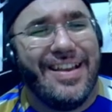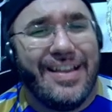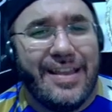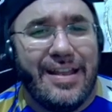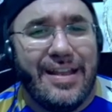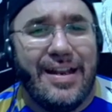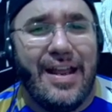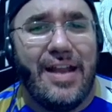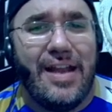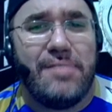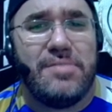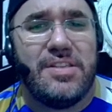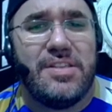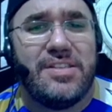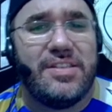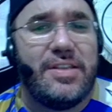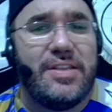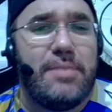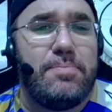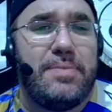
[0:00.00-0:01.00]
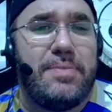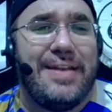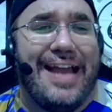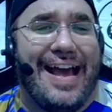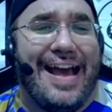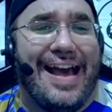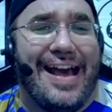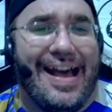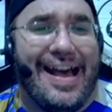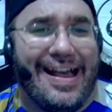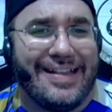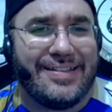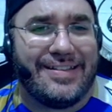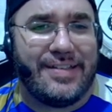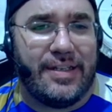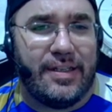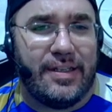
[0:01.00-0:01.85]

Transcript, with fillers: Guilherme sempre na raça,